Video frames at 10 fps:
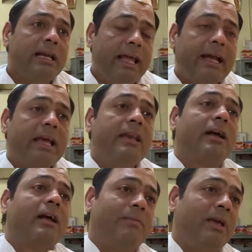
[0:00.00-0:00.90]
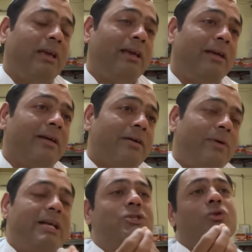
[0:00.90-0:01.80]
लेकिन कभी
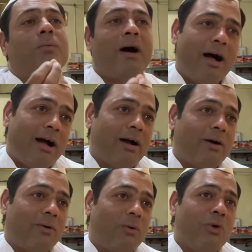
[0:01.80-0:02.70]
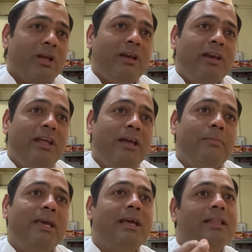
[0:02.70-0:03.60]
वह स्वभाव नीम
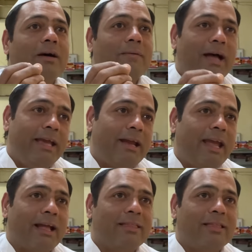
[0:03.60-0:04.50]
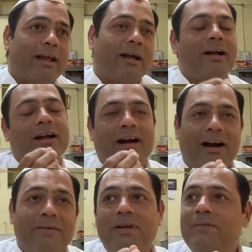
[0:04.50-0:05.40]
की दवाई के अंदर
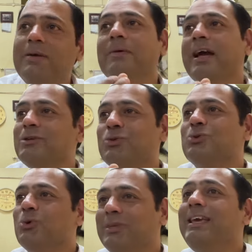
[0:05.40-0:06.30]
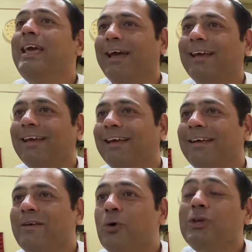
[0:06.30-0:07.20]
कड़वी भी महसूस होती है
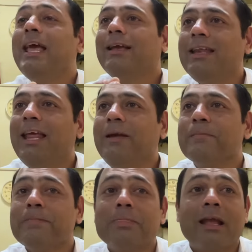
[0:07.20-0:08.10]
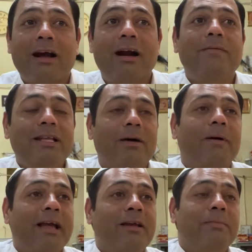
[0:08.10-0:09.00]
होती है कि नहीं कड़वी
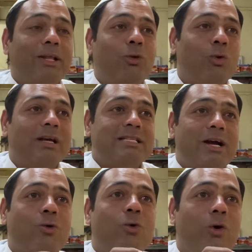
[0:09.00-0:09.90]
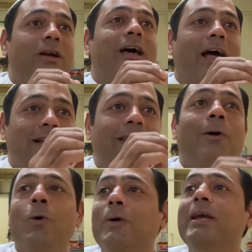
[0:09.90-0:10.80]
दवाई में थोड़ा सा गुड़ डालते
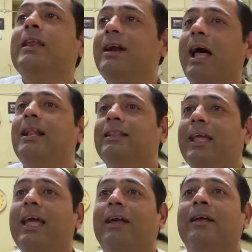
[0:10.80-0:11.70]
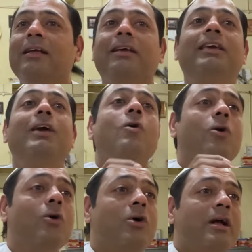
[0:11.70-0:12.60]
हो कि नहीं डालते क्यों
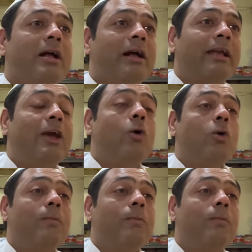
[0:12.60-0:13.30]
क्यों